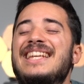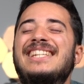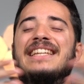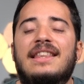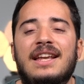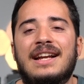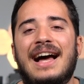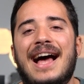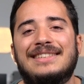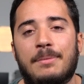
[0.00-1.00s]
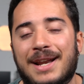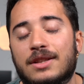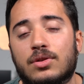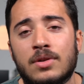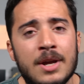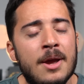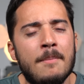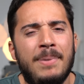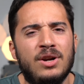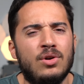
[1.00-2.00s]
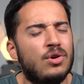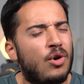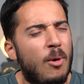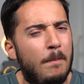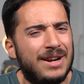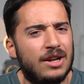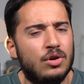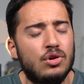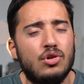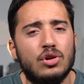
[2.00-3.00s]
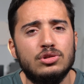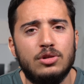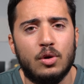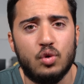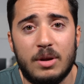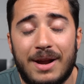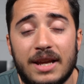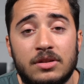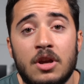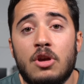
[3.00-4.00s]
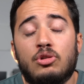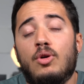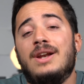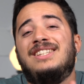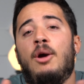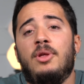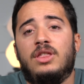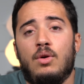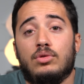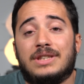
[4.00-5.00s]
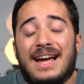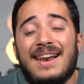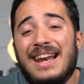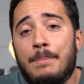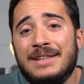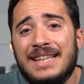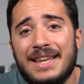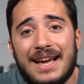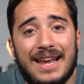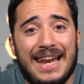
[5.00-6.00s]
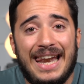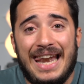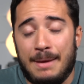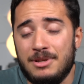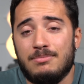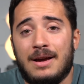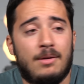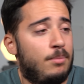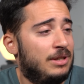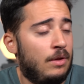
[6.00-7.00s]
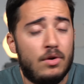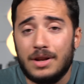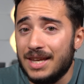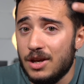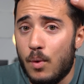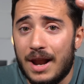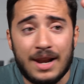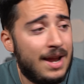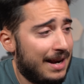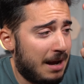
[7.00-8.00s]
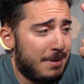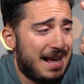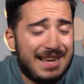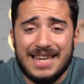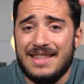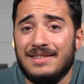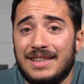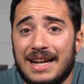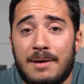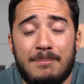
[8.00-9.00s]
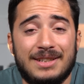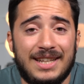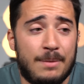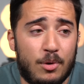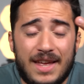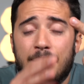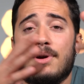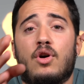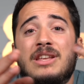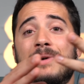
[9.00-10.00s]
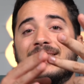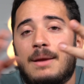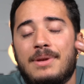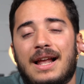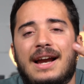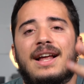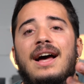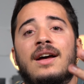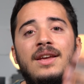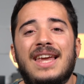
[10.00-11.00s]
ni se acerca a ser barato, pero compáralo con todos sus rivales. Con el Xiaomi 12 Ultra, la pantalla la misma, procesador igual, cámara idéntica, batería puede que mejor y más rápida carga